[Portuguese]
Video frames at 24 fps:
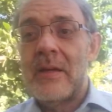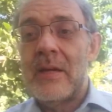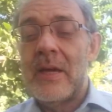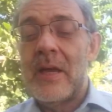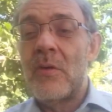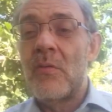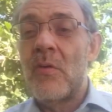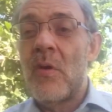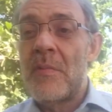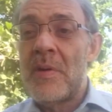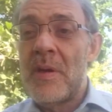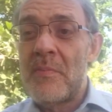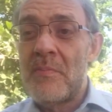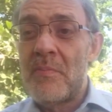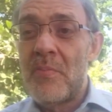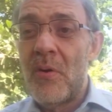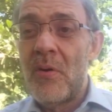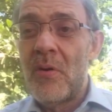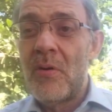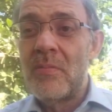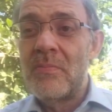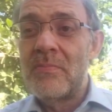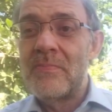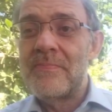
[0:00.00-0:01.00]
Era um homem
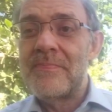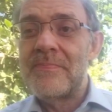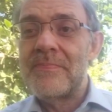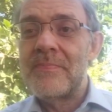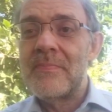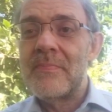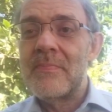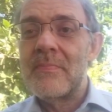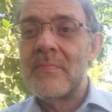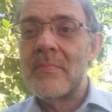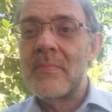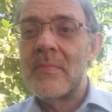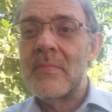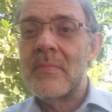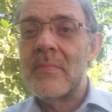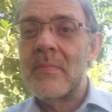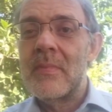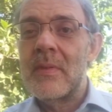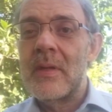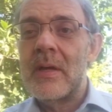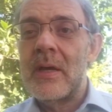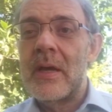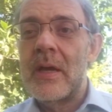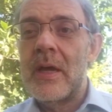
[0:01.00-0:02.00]
bom,
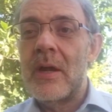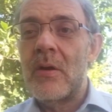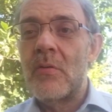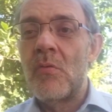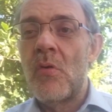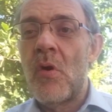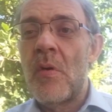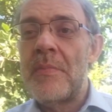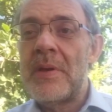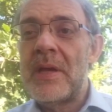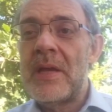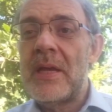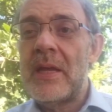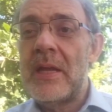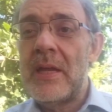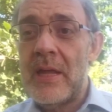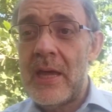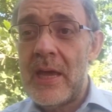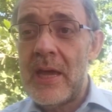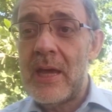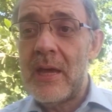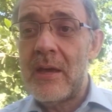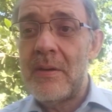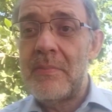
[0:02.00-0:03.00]
era um homem
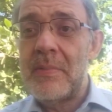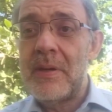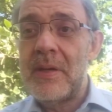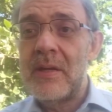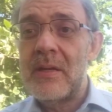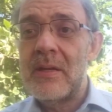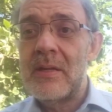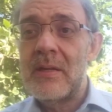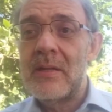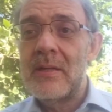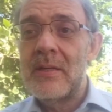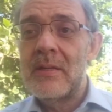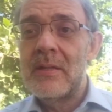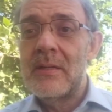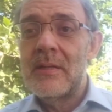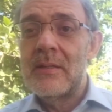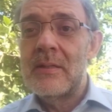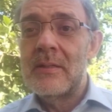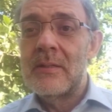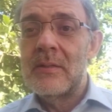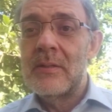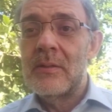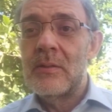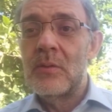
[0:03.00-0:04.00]
inerme,
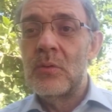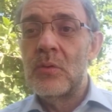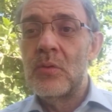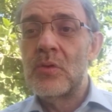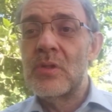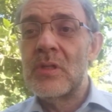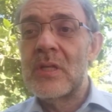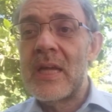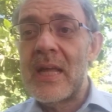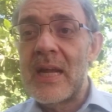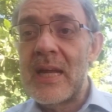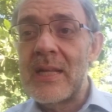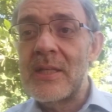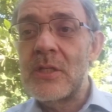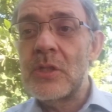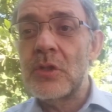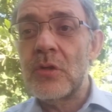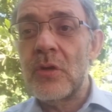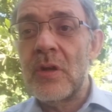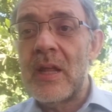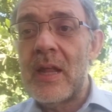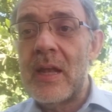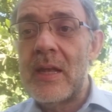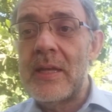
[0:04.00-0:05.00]
um dos grandes
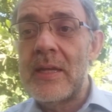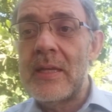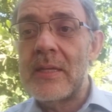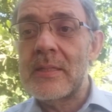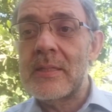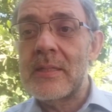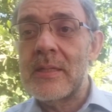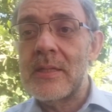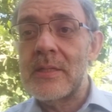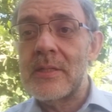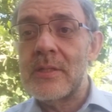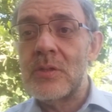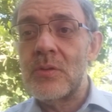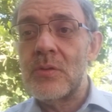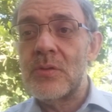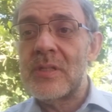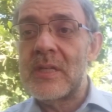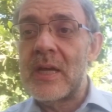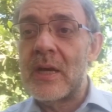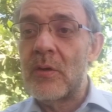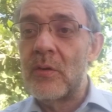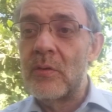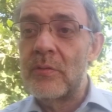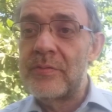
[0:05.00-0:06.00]
jornalistas do
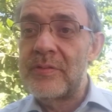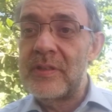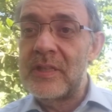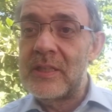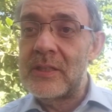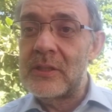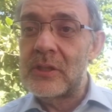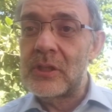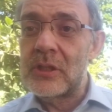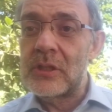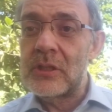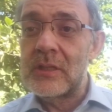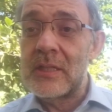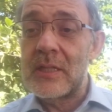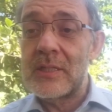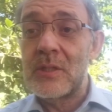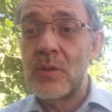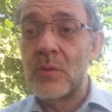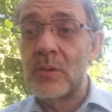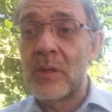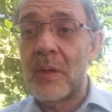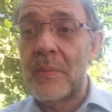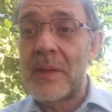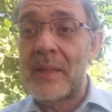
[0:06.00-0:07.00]
século XX, da
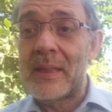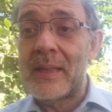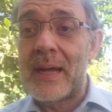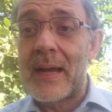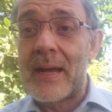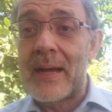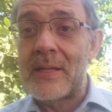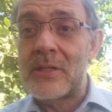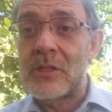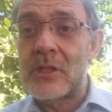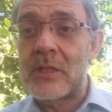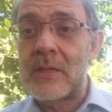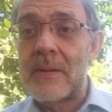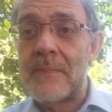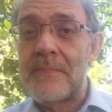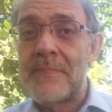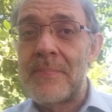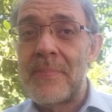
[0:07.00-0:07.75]
segunda metade.